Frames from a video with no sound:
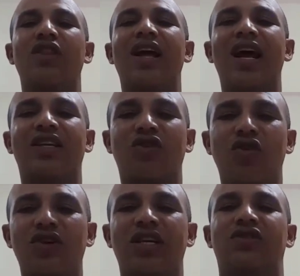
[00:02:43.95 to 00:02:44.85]
todas las
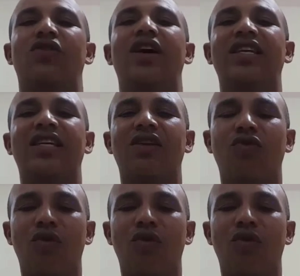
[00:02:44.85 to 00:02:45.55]
cosas son hechas